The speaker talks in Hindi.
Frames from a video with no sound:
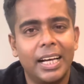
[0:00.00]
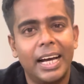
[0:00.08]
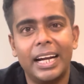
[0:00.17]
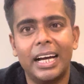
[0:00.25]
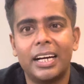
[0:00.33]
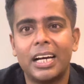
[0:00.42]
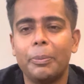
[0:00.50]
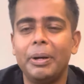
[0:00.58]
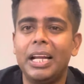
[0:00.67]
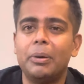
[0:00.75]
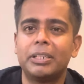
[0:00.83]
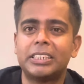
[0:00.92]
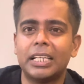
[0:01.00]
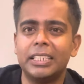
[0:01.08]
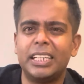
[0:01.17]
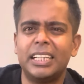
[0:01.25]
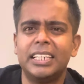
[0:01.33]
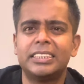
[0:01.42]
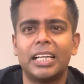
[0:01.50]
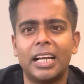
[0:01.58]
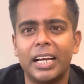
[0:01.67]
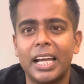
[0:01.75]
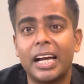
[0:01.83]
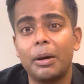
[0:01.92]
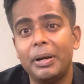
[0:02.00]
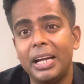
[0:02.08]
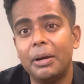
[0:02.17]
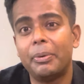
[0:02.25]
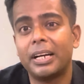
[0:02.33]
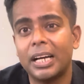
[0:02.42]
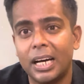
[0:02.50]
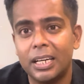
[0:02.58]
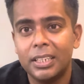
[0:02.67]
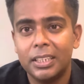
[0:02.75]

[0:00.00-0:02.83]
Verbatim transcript: है ना कभी लेबर शादी करने चला गया कभी लेबर का